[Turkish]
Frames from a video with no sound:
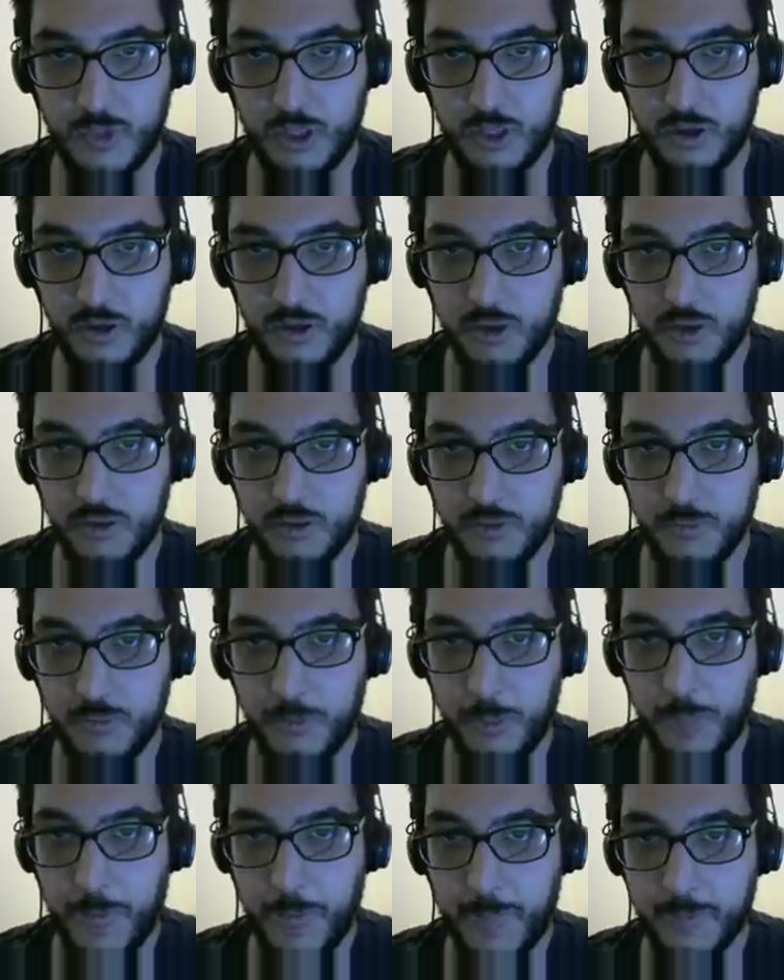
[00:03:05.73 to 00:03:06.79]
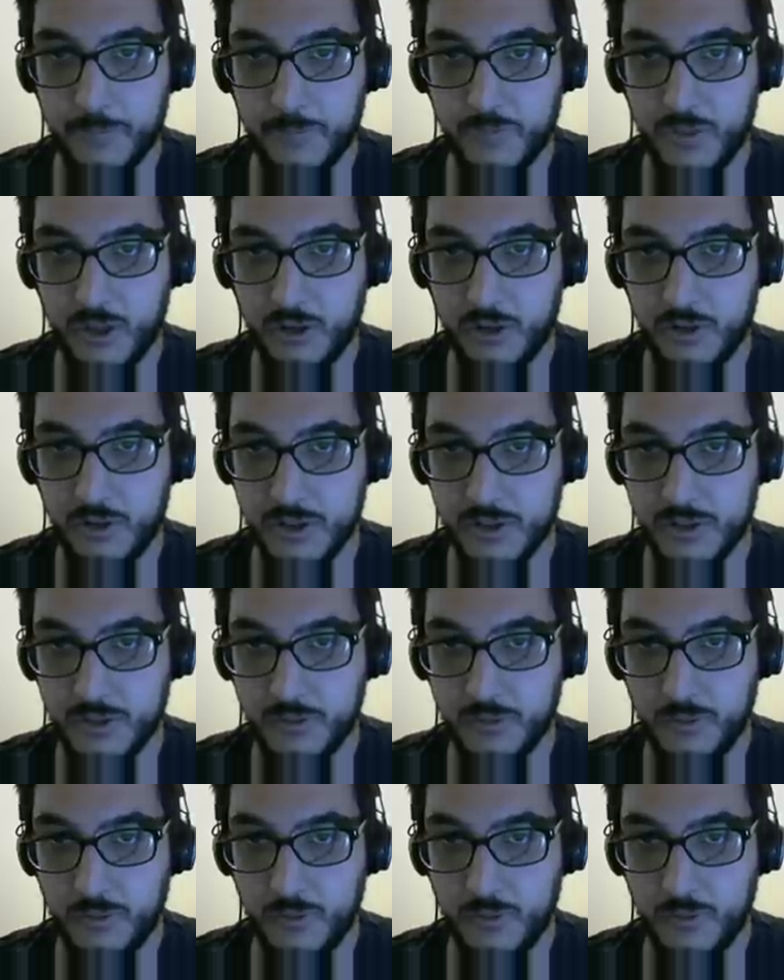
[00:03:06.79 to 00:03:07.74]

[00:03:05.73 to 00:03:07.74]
Çok güzel başlangıç. Evet.